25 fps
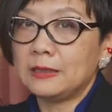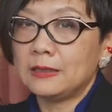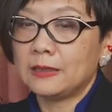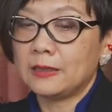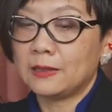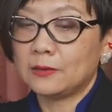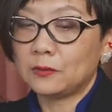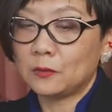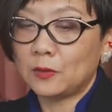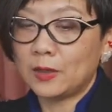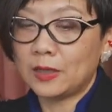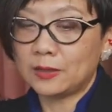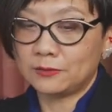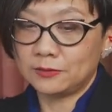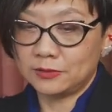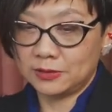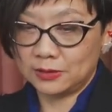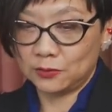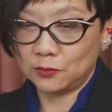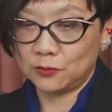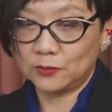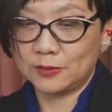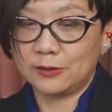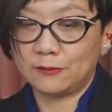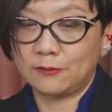うん、えっと、白
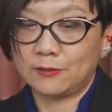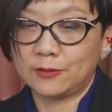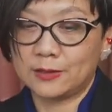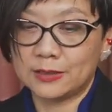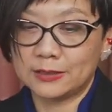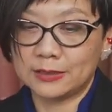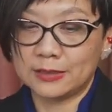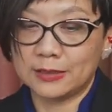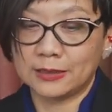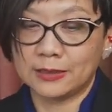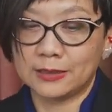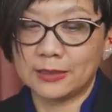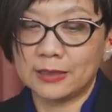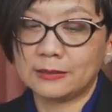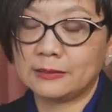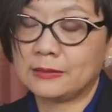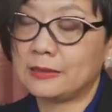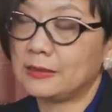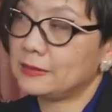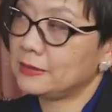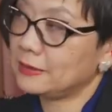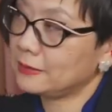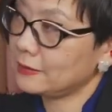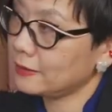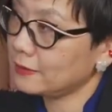人女性の話だけだっ
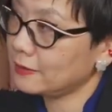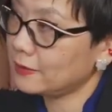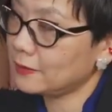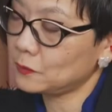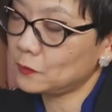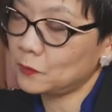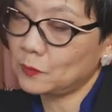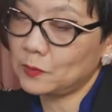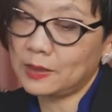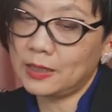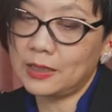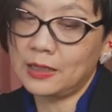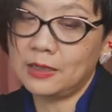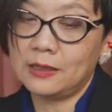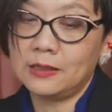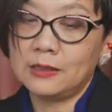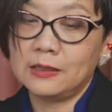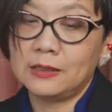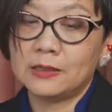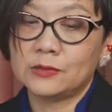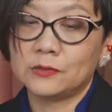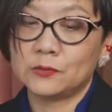たんじゃないかとか